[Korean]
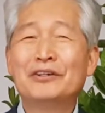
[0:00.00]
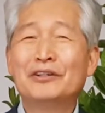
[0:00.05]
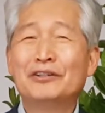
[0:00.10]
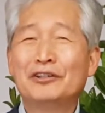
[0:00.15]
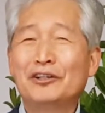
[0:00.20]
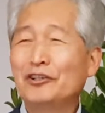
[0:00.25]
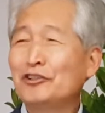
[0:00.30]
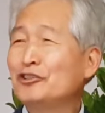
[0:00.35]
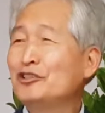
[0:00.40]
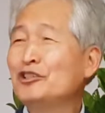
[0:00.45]

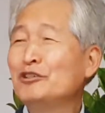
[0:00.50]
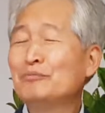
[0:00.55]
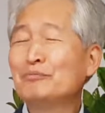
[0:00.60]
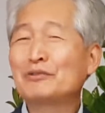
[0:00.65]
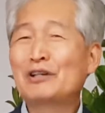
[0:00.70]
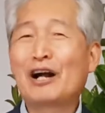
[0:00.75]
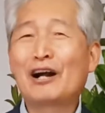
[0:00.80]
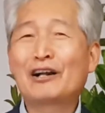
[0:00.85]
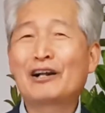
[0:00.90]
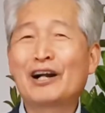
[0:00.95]
예수님
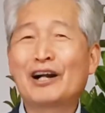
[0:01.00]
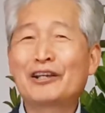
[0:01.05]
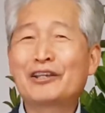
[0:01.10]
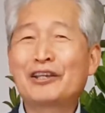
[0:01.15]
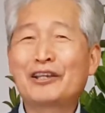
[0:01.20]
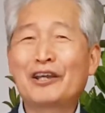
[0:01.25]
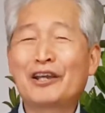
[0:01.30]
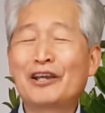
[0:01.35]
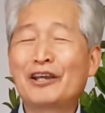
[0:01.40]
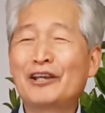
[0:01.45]

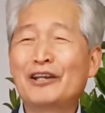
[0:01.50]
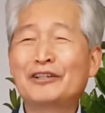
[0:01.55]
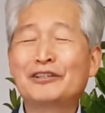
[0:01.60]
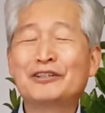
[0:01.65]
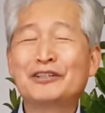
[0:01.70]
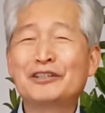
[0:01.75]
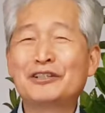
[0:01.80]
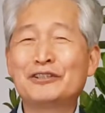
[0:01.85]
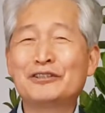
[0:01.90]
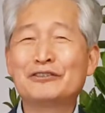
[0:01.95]
가깝게
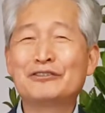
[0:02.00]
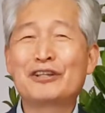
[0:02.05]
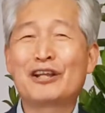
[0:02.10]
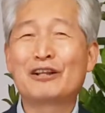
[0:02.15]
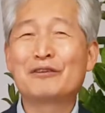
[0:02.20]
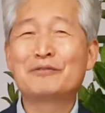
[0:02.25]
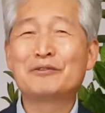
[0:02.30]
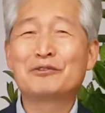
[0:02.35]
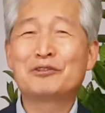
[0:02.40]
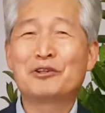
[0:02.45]
느끼는
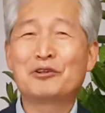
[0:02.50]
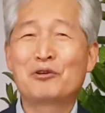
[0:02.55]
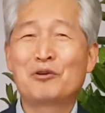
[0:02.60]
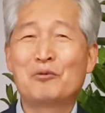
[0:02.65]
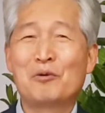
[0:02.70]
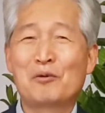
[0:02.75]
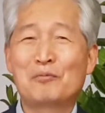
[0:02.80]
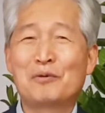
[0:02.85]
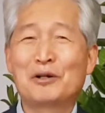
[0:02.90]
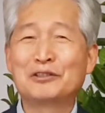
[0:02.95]
사람이 최고
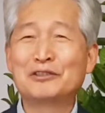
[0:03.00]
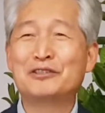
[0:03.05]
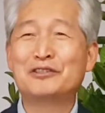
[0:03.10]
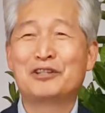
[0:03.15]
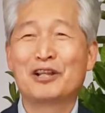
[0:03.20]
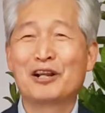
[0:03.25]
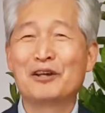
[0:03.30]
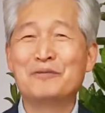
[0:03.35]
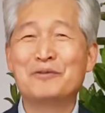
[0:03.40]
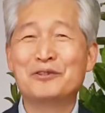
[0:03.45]
복받는
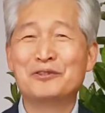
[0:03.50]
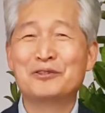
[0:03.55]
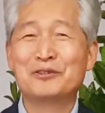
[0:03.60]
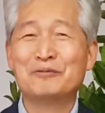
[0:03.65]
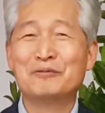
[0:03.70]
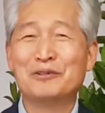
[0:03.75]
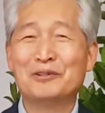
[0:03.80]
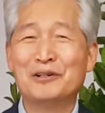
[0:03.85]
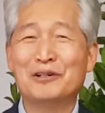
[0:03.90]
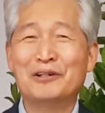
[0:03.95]
사람이죠
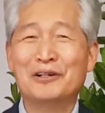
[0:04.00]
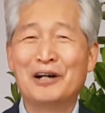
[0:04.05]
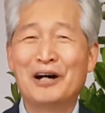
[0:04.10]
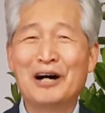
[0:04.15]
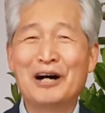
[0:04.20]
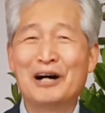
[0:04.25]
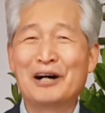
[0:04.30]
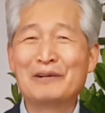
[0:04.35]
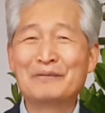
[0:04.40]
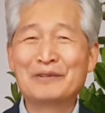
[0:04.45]
뭐
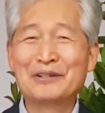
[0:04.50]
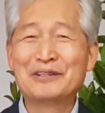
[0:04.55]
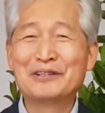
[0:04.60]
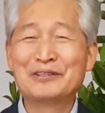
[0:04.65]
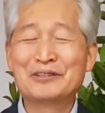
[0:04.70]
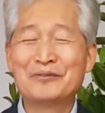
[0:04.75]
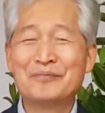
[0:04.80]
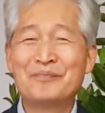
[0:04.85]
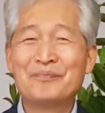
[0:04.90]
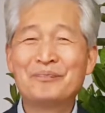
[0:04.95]

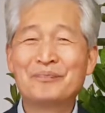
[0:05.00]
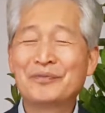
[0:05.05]
아멘이죠